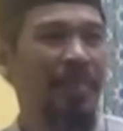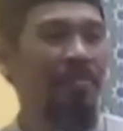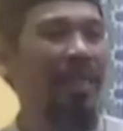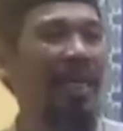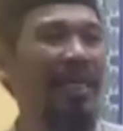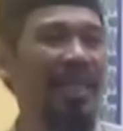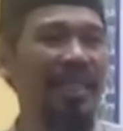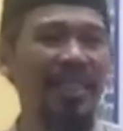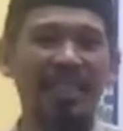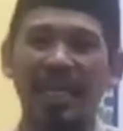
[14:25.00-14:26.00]

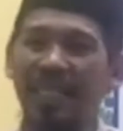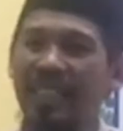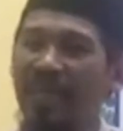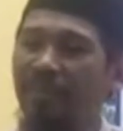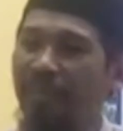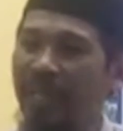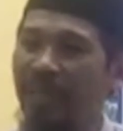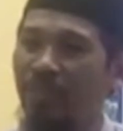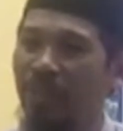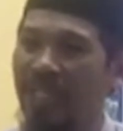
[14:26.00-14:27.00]
Berhati-hati jangan sampai
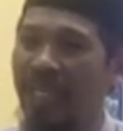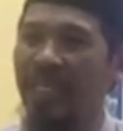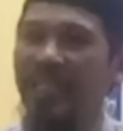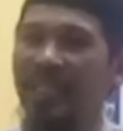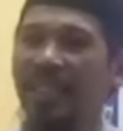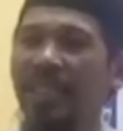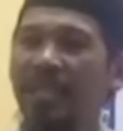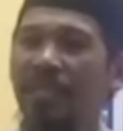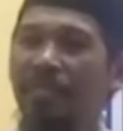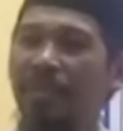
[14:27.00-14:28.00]
kemudian
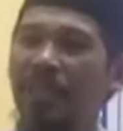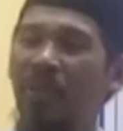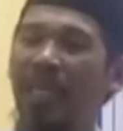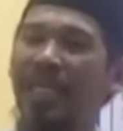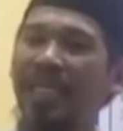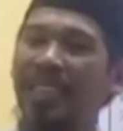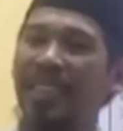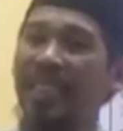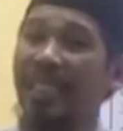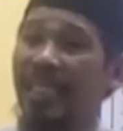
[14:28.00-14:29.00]
persoalan
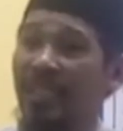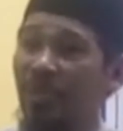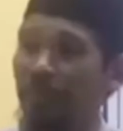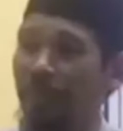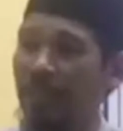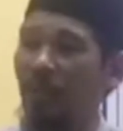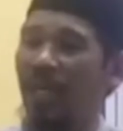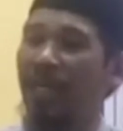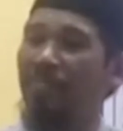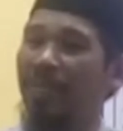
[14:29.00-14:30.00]
rezeki hidup,
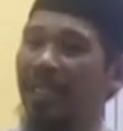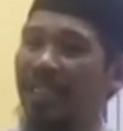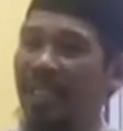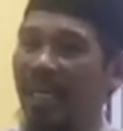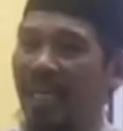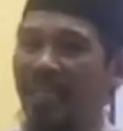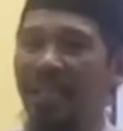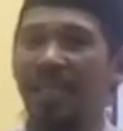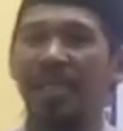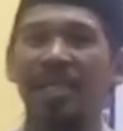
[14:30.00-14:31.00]
persoalan pekerjaan
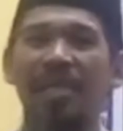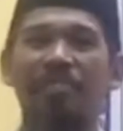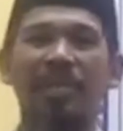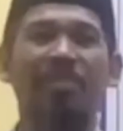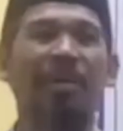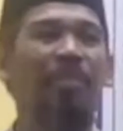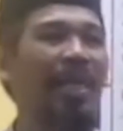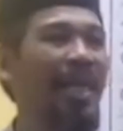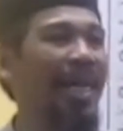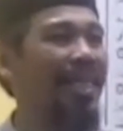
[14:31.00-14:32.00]

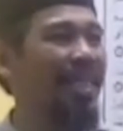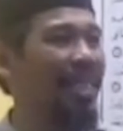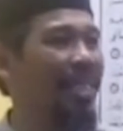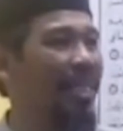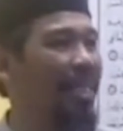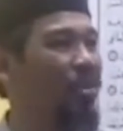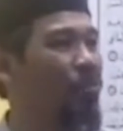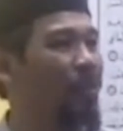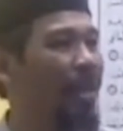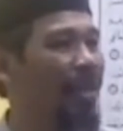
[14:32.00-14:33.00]
menyebabkan hati kita ini
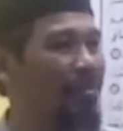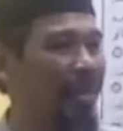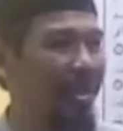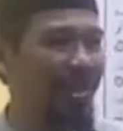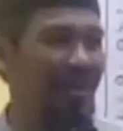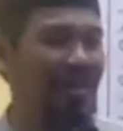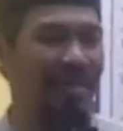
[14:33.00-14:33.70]
lupa kepada Allah.